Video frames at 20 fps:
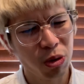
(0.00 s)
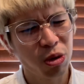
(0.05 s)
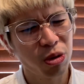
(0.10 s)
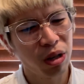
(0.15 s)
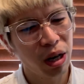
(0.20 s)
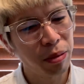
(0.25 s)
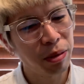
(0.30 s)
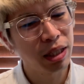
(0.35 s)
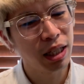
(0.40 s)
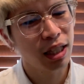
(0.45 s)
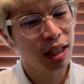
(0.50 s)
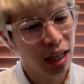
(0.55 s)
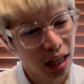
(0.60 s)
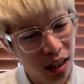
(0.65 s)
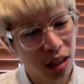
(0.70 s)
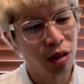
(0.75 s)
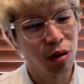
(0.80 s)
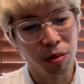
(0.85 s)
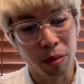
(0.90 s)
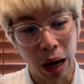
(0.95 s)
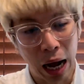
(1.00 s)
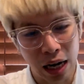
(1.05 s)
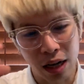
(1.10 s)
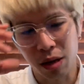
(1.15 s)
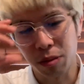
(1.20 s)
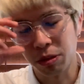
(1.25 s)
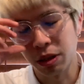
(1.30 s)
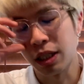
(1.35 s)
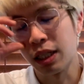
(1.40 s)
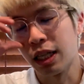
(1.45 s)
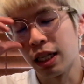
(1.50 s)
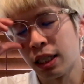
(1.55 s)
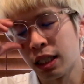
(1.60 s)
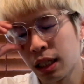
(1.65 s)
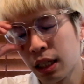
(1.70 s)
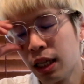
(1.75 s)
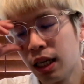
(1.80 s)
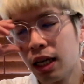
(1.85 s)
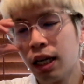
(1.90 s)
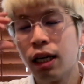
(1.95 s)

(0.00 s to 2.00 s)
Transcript: こと比べちゃったっていうのもあるかもしれないです。